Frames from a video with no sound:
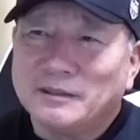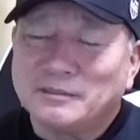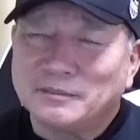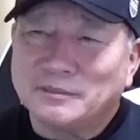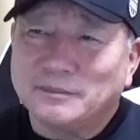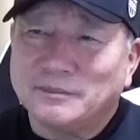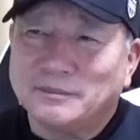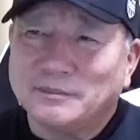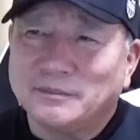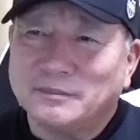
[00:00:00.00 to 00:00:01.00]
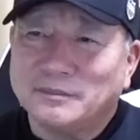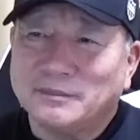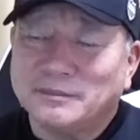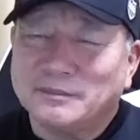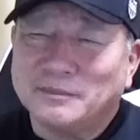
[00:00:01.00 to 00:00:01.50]
う
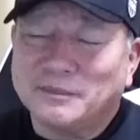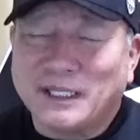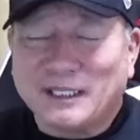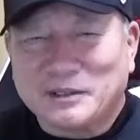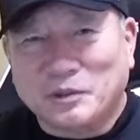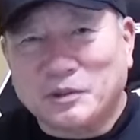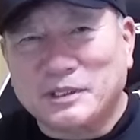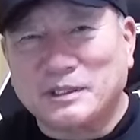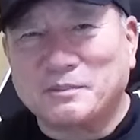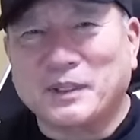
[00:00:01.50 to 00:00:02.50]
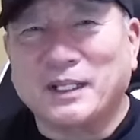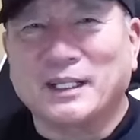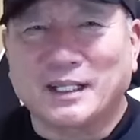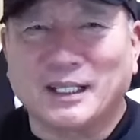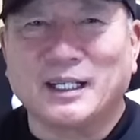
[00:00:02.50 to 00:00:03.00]
んまあちょっと心配
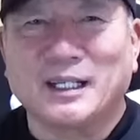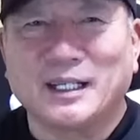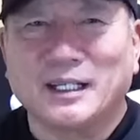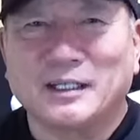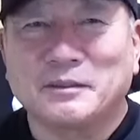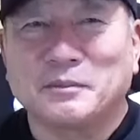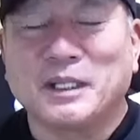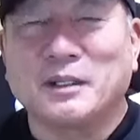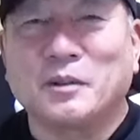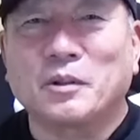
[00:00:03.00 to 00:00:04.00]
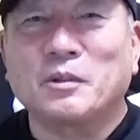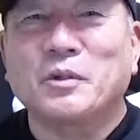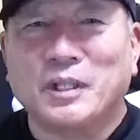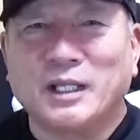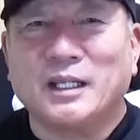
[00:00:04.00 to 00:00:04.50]
やな、うん、まあ俺
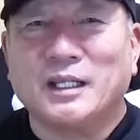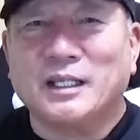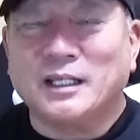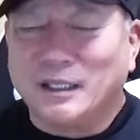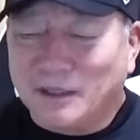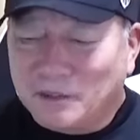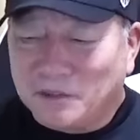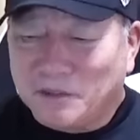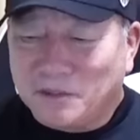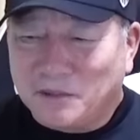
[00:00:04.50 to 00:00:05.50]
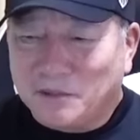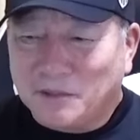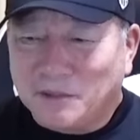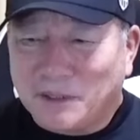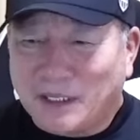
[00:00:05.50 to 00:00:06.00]
もね、うん、あ
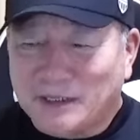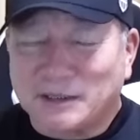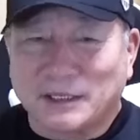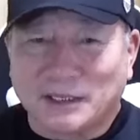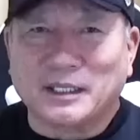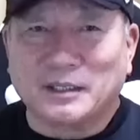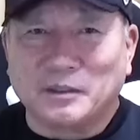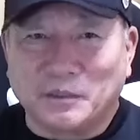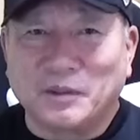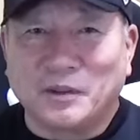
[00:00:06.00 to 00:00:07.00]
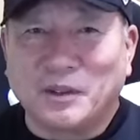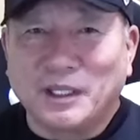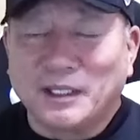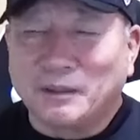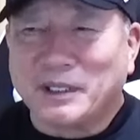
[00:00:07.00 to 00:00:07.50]
の走ってきたけども
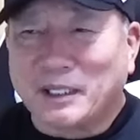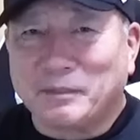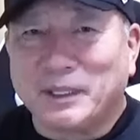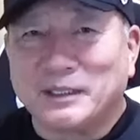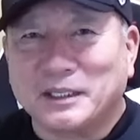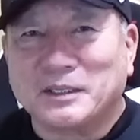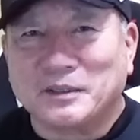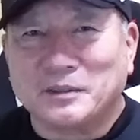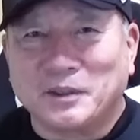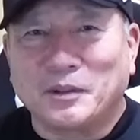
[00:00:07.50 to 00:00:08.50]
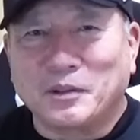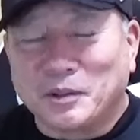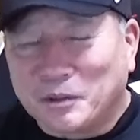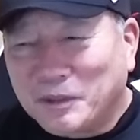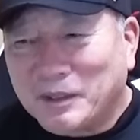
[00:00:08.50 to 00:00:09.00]
やっぱかばい手っていうのは
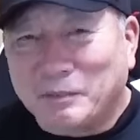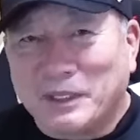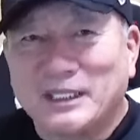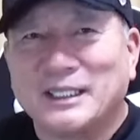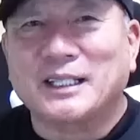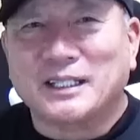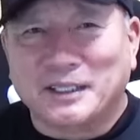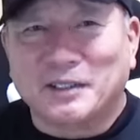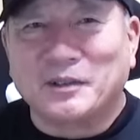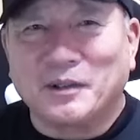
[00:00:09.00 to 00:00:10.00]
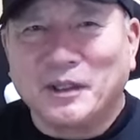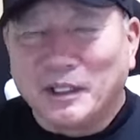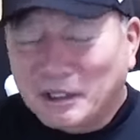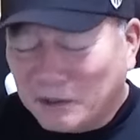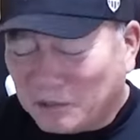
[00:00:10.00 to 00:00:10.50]
俺の場合は右だったのよ
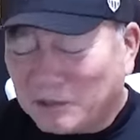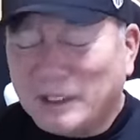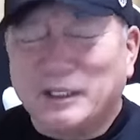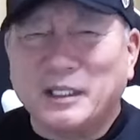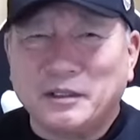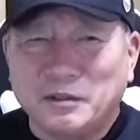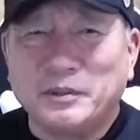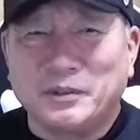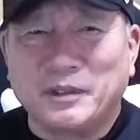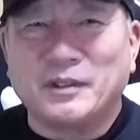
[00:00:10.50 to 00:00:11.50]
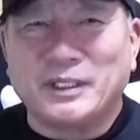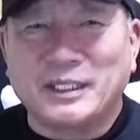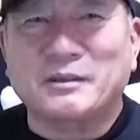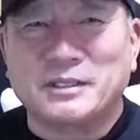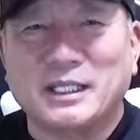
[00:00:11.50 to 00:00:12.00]
よくね手首を
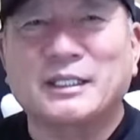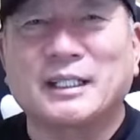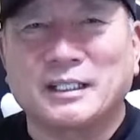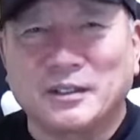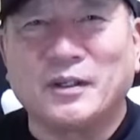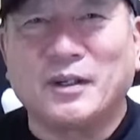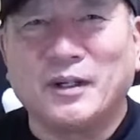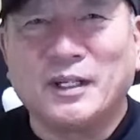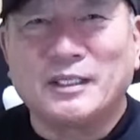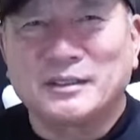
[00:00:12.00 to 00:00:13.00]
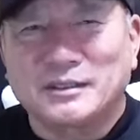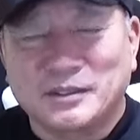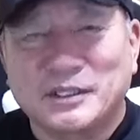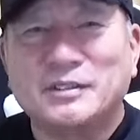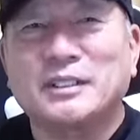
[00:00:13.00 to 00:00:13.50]
痛くしたんだけど、
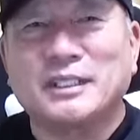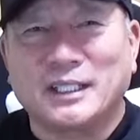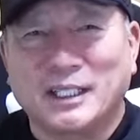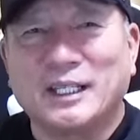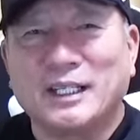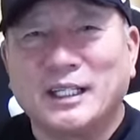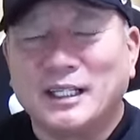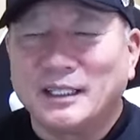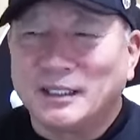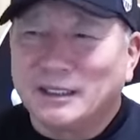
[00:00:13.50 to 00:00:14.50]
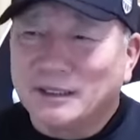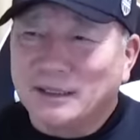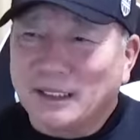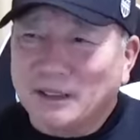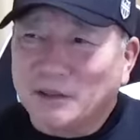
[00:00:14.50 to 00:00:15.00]
つきすぎてね、
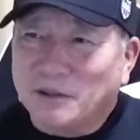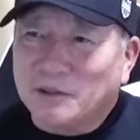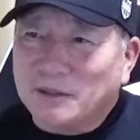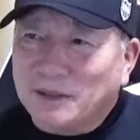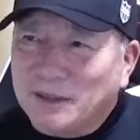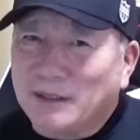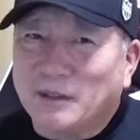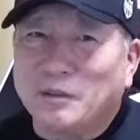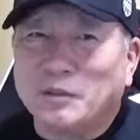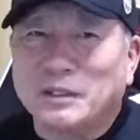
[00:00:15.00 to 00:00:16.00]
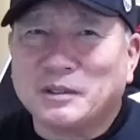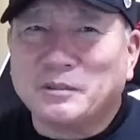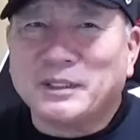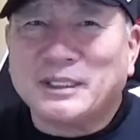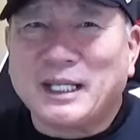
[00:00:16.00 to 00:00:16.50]
だけど大谷の
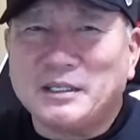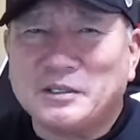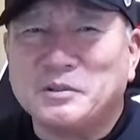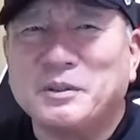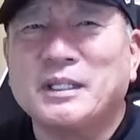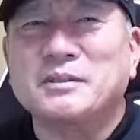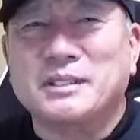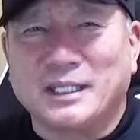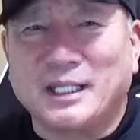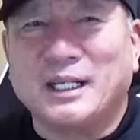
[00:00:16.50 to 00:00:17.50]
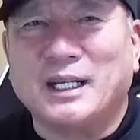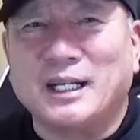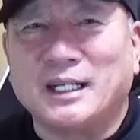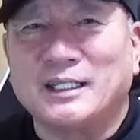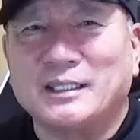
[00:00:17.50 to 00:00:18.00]
場合体重もあるし
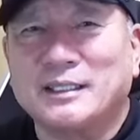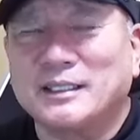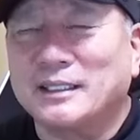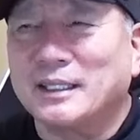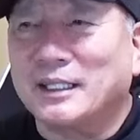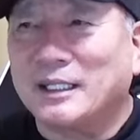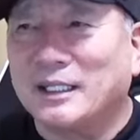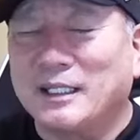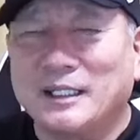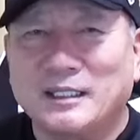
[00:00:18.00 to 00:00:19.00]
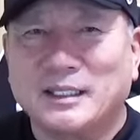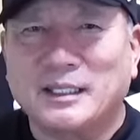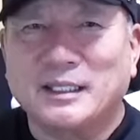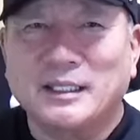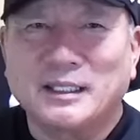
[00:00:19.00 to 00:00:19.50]
なだから
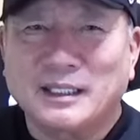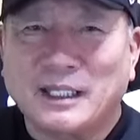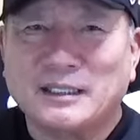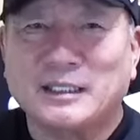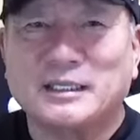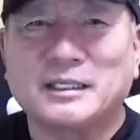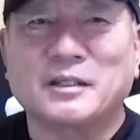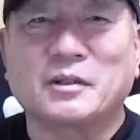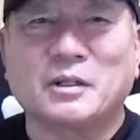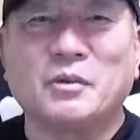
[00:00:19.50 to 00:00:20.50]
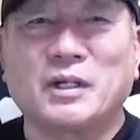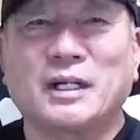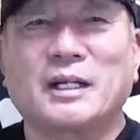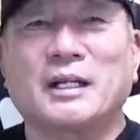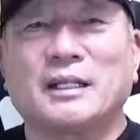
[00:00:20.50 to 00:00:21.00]
方に来たのかもわ
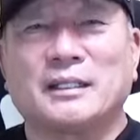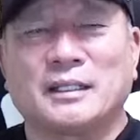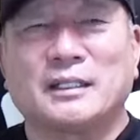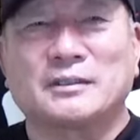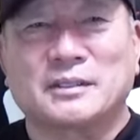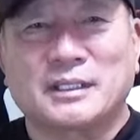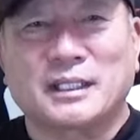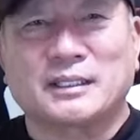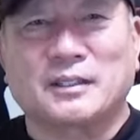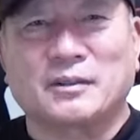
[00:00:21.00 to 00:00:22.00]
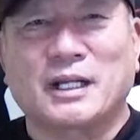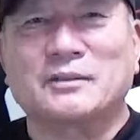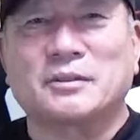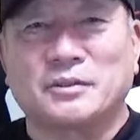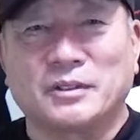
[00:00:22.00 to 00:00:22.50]
からないねつき方の
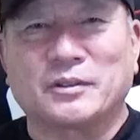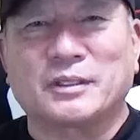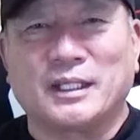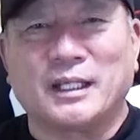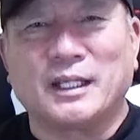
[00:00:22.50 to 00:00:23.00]
角度によって